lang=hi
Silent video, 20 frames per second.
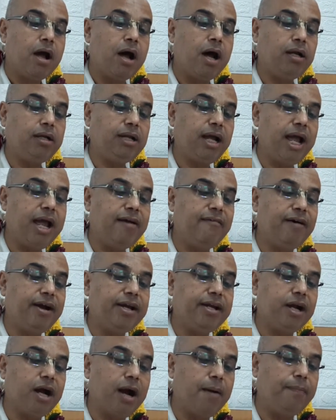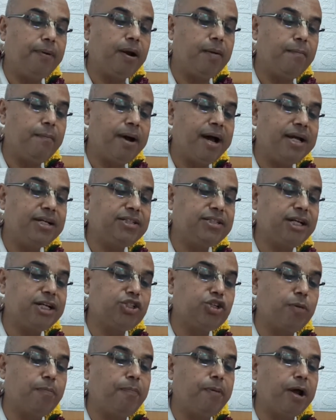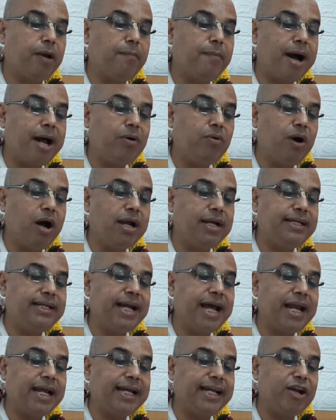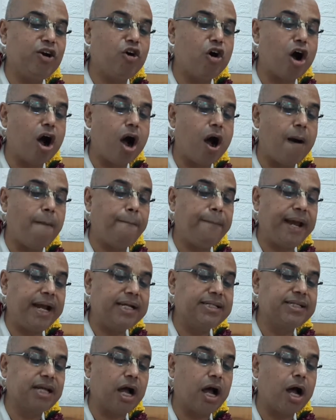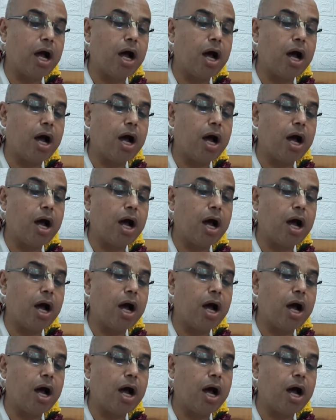अतएव यह ब्रह्मास्त्र जो परमाणु हथियार की अपेक्षा